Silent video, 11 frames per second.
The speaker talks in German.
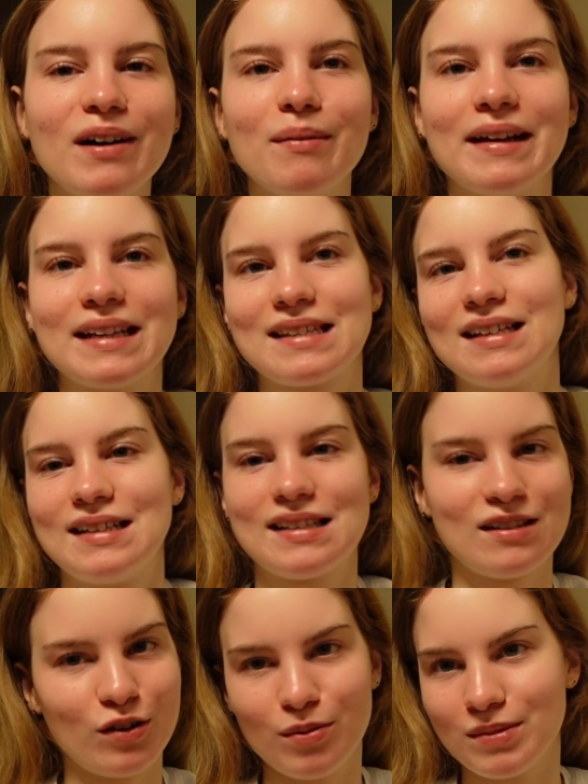Aber jetzt alles
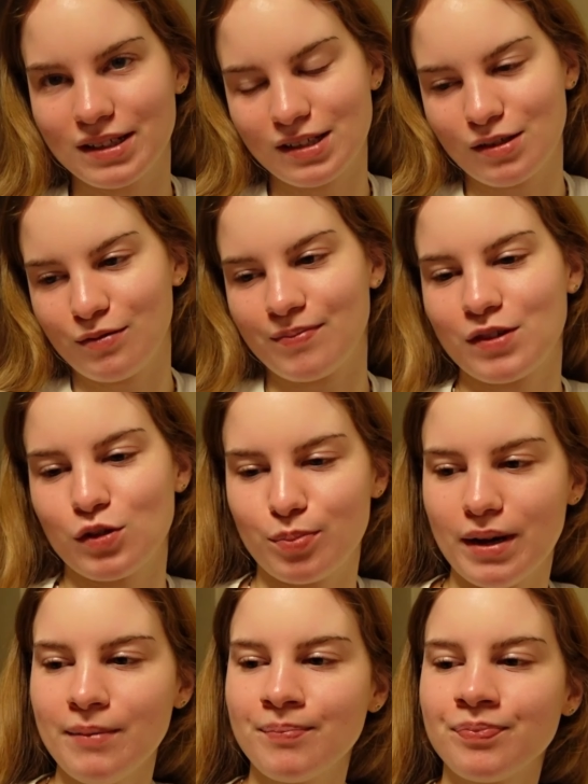geräumt, also
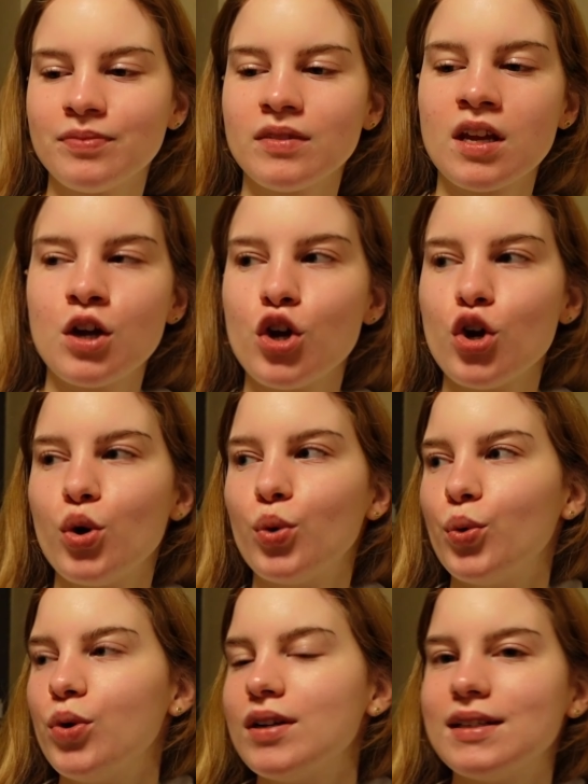super.
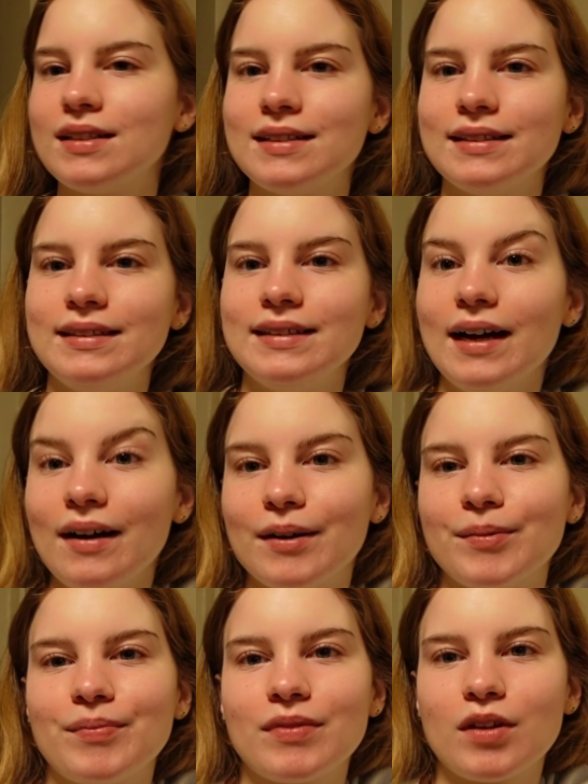Und ja,
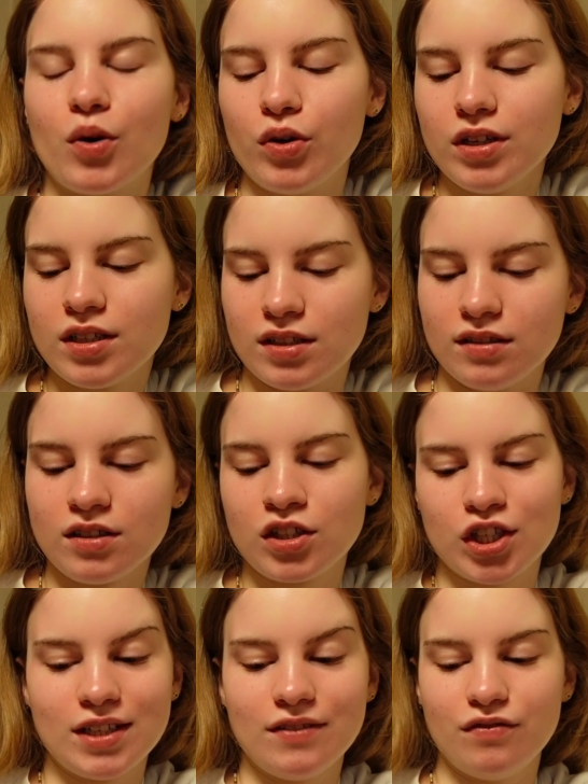heute
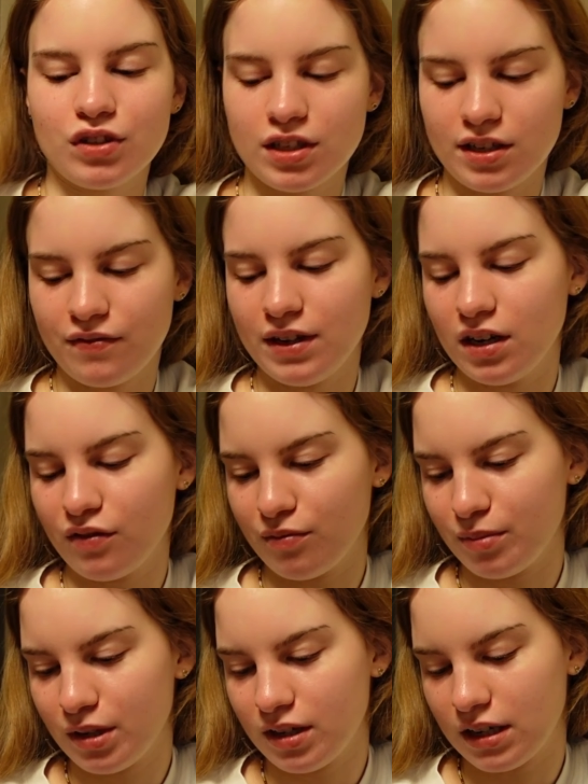steht wirklich viel auf dem
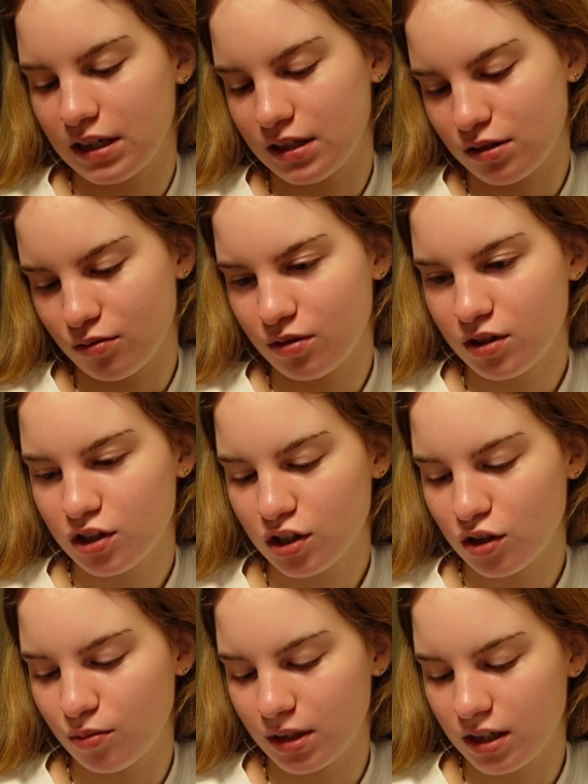Plan. Also, ich
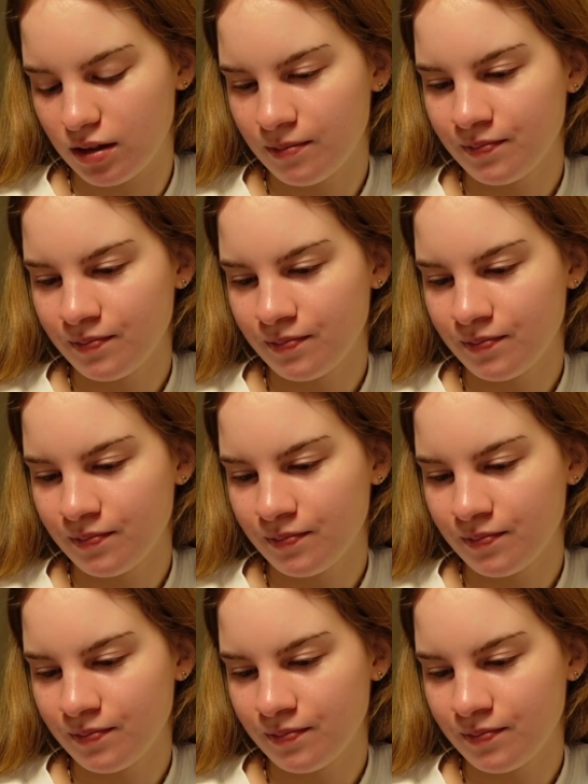schau mal.